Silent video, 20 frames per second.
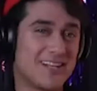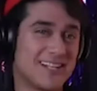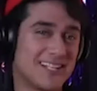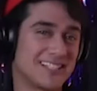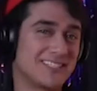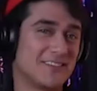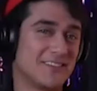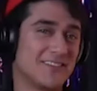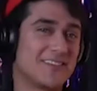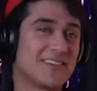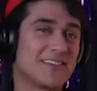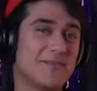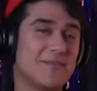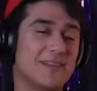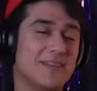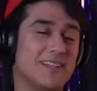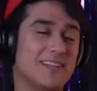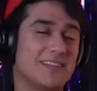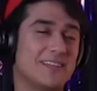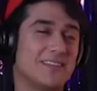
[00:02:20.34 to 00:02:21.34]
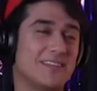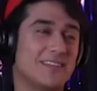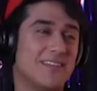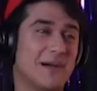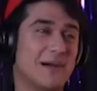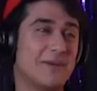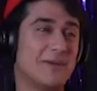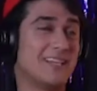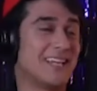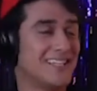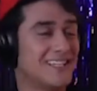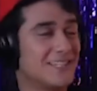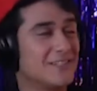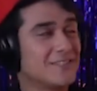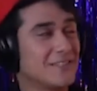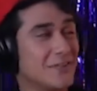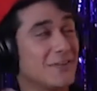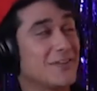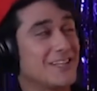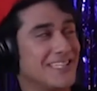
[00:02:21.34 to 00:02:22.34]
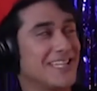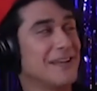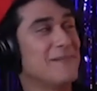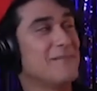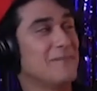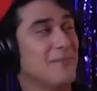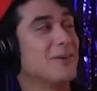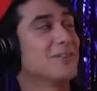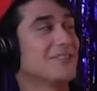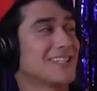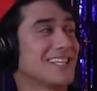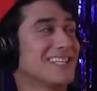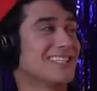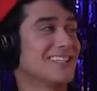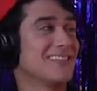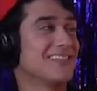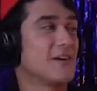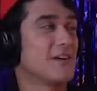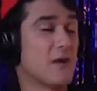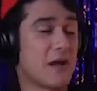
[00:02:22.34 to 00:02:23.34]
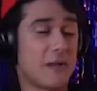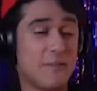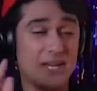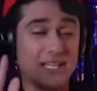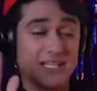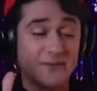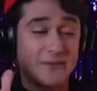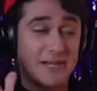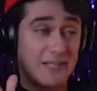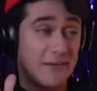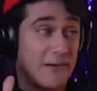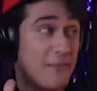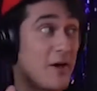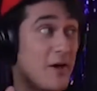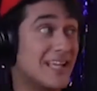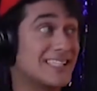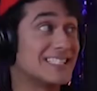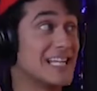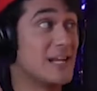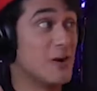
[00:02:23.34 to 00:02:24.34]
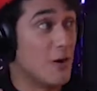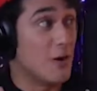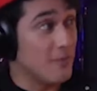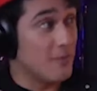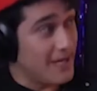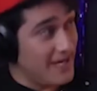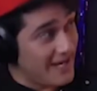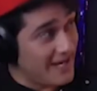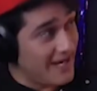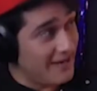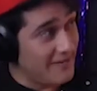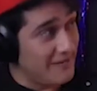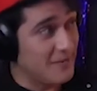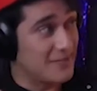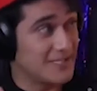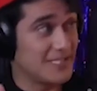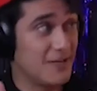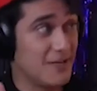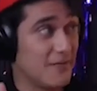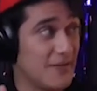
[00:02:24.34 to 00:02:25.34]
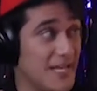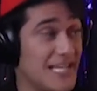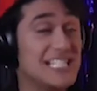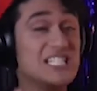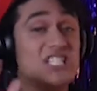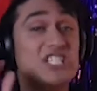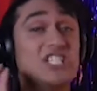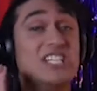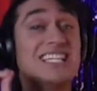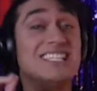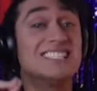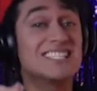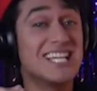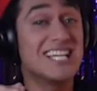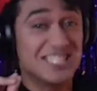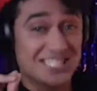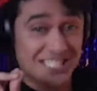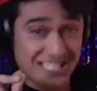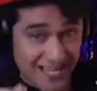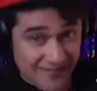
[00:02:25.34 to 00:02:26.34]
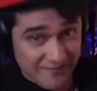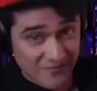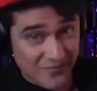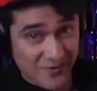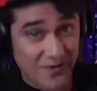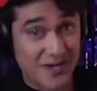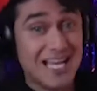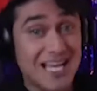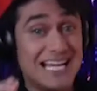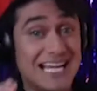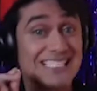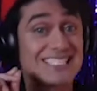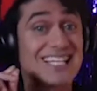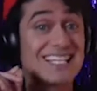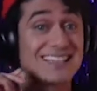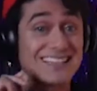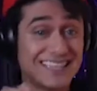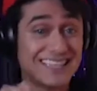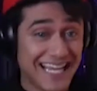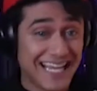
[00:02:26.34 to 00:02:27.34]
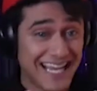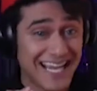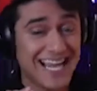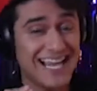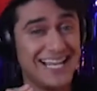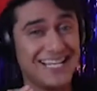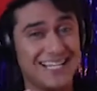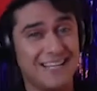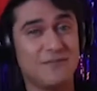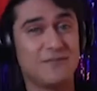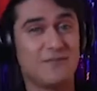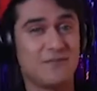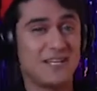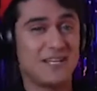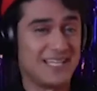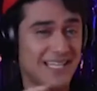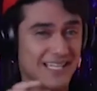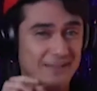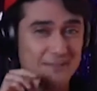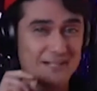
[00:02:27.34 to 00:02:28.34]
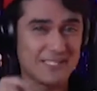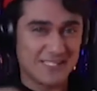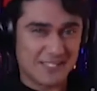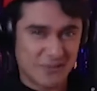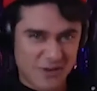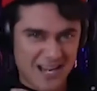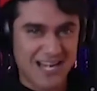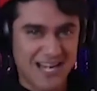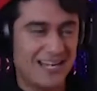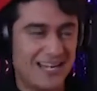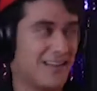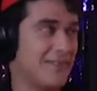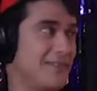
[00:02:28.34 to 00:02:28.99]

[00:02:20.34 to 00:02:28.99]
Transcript: reaccionan también, eh, amistades de nosotros que tienen podcast, como que espérate, espérate, vamos a decirlo bien, vamos a decirlo bien, chit chando. Esa T hay que, hay que mencionarla.